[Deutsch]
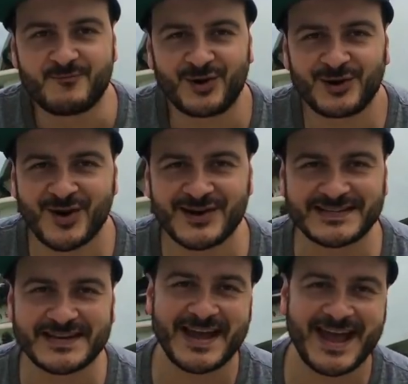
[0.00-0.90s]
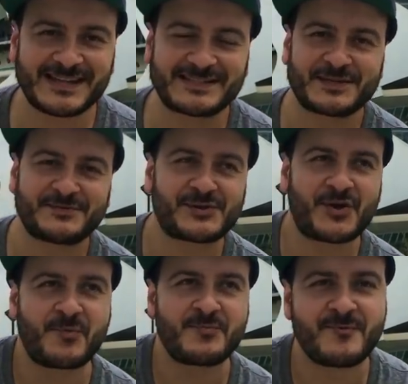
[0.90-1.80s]
Moin Leute, herzlich
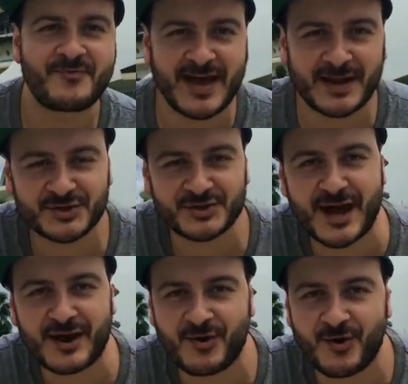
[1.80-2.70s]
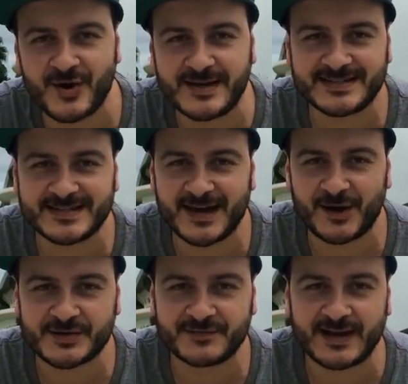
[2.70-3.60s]
willkommen im Werder Schnack heute
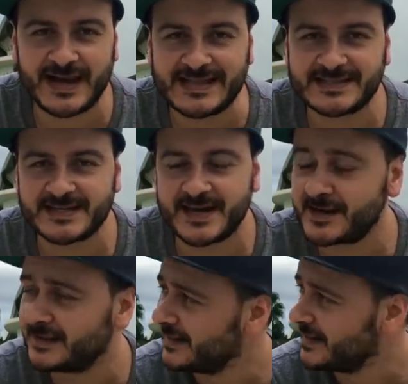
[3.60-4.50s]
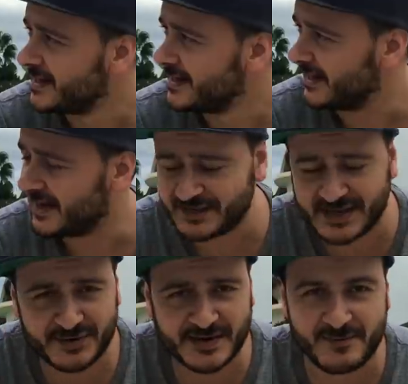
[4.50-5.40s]
aus Valencia. Äh, ich
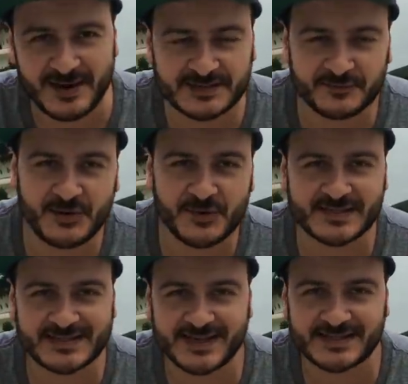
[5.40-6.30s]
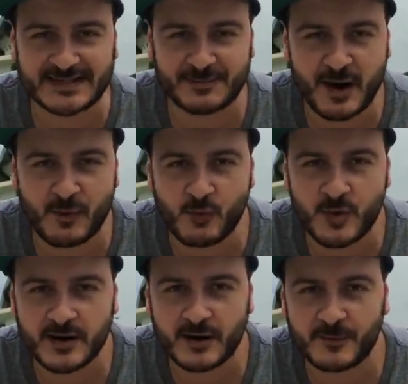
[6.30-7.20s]
habe euch ja im letzten Video gesagt, ich mache
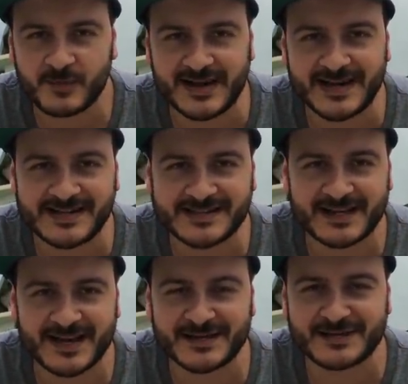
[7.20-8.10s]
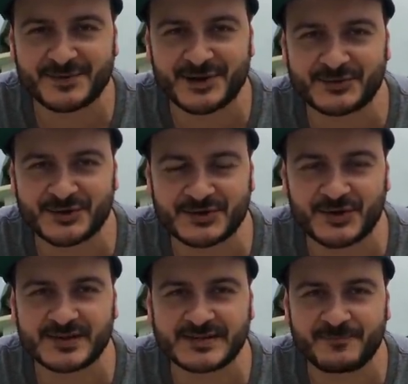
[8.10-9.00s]
Urlaub, allerdings kann ich es mir natürlich
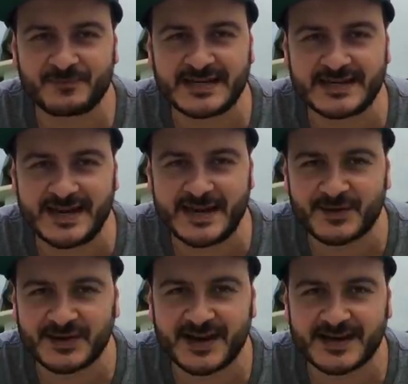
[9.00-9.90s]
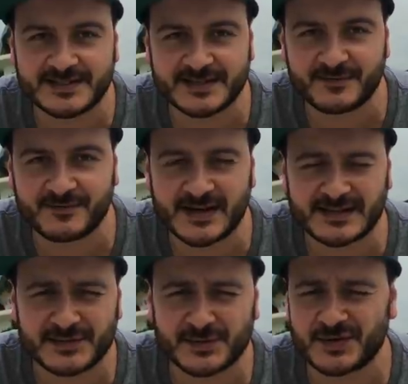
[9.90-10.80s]
trotzdem nicht nehmen lassen,
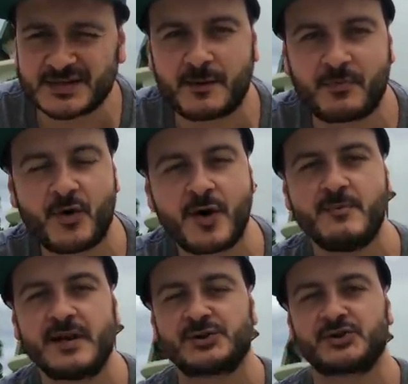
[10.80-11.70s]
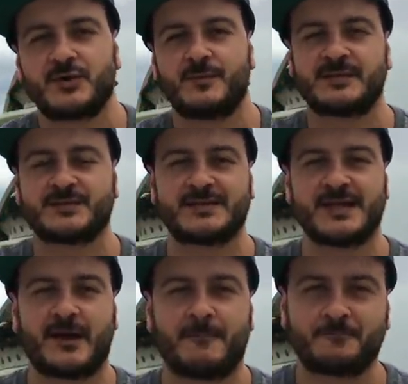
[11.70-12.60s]
was zu unserem neuen Mittelstürmer zu
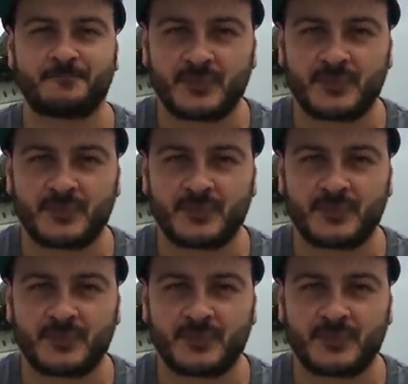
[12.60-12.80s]
sagen.